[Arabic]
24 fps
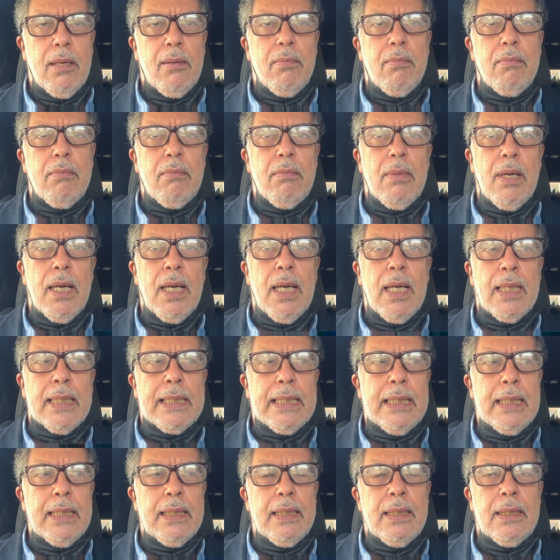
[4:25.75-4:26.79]
ما
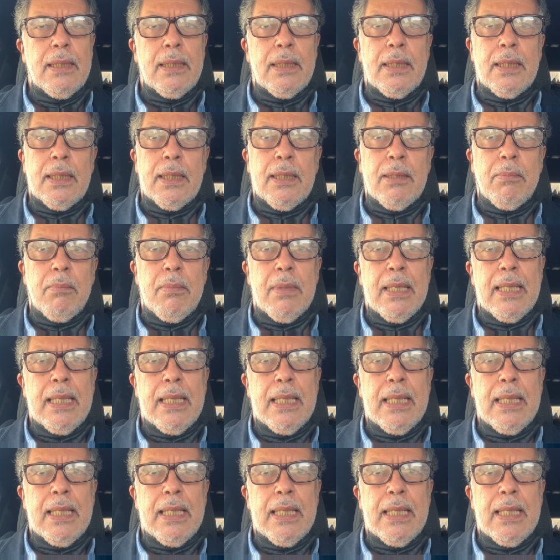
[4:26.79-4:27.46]
كي ما